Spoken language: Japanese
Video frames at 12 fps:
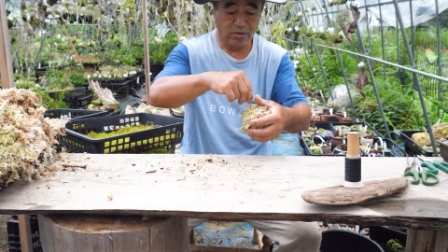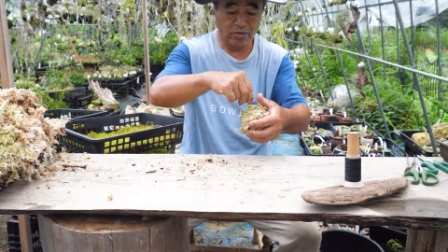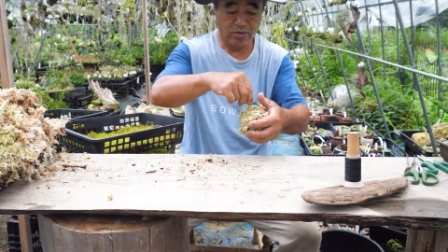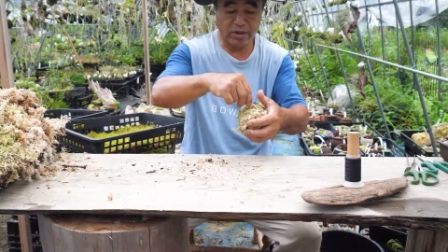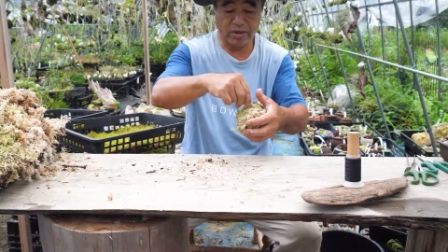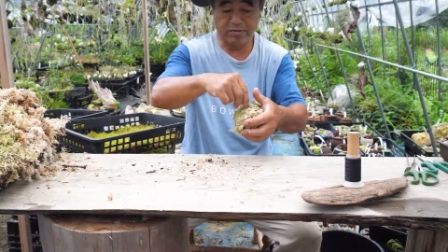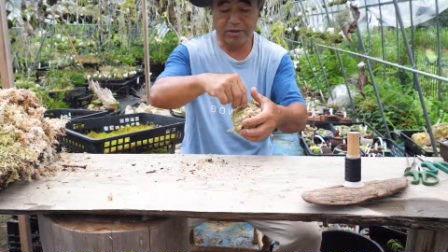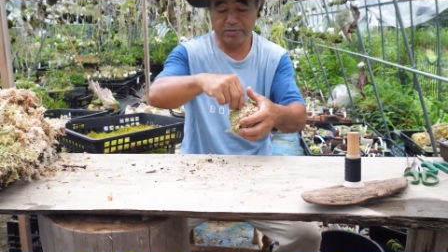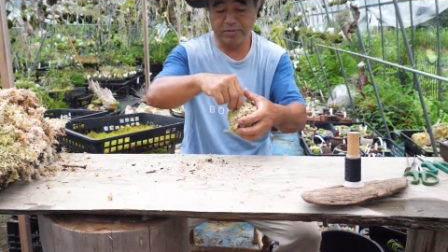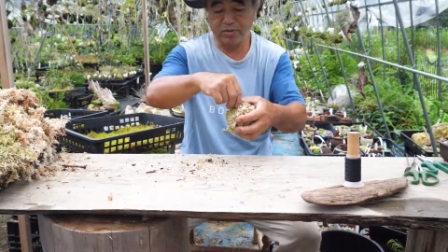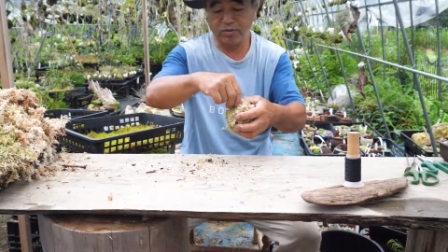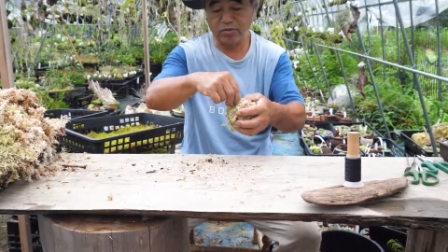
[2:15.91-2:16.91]
親指で
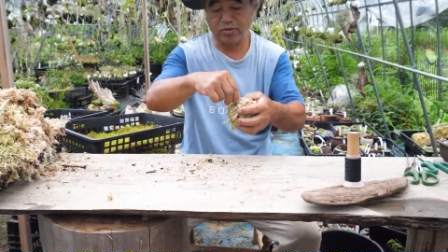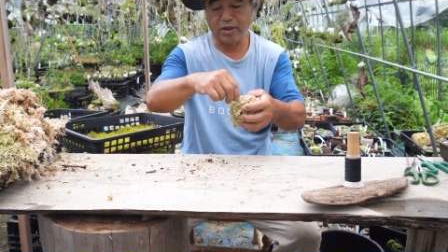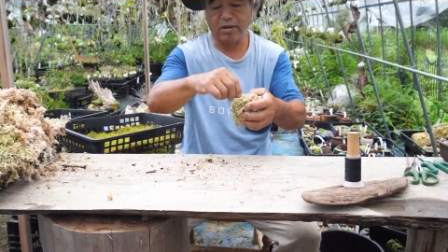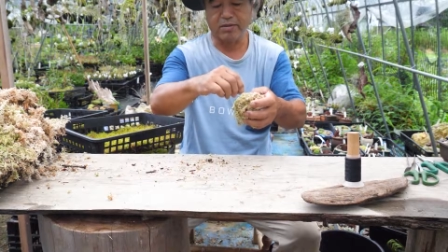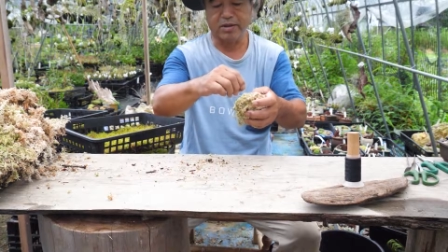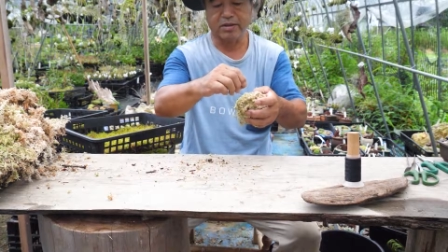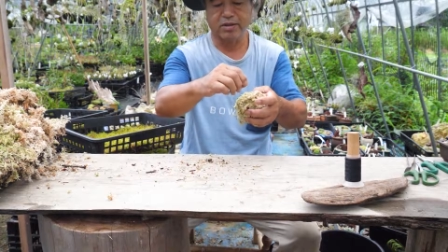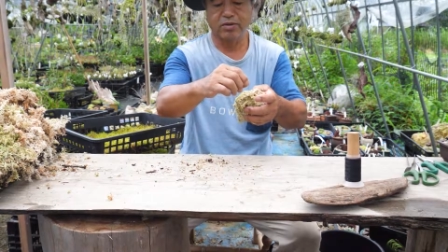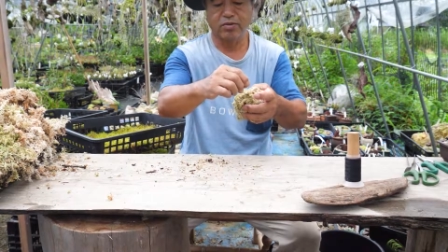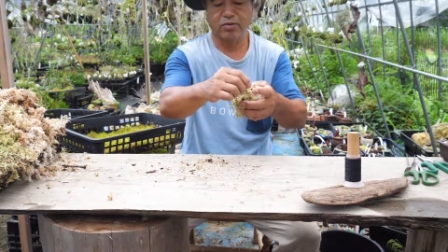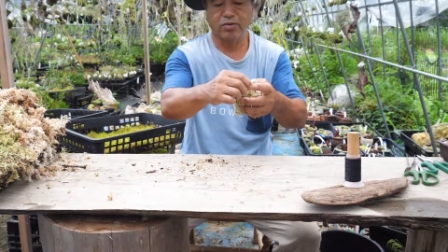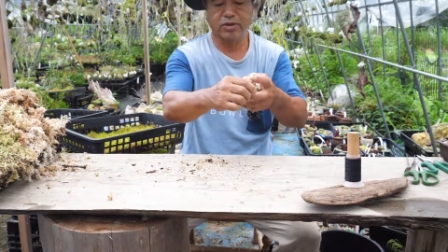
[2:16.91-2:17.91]
ちょっと押さえます
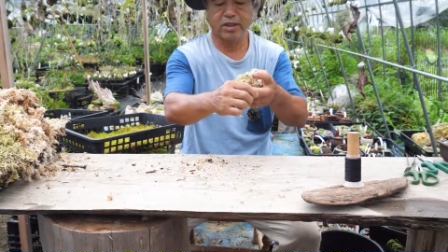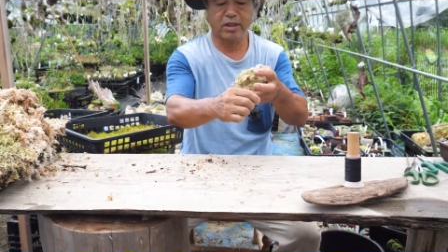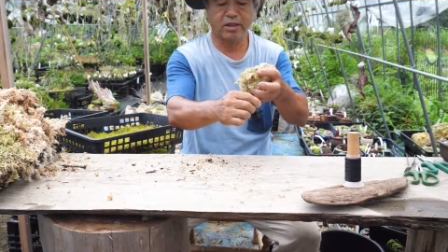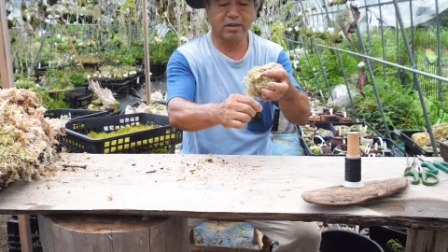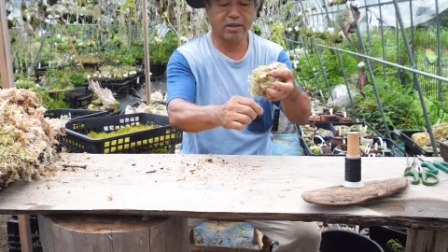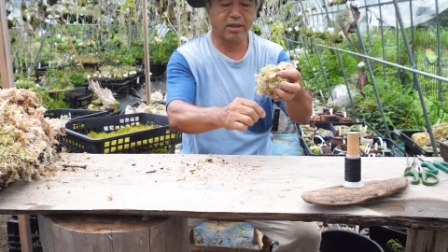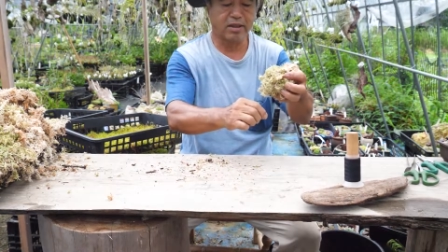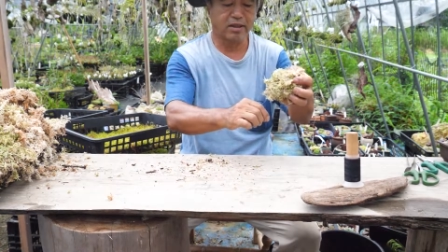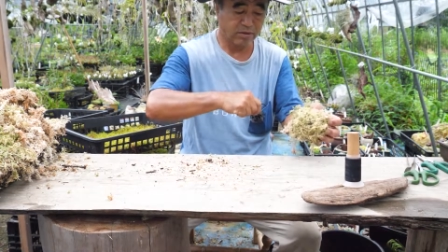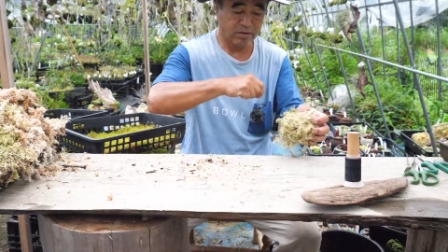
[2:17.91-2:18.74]
押さえて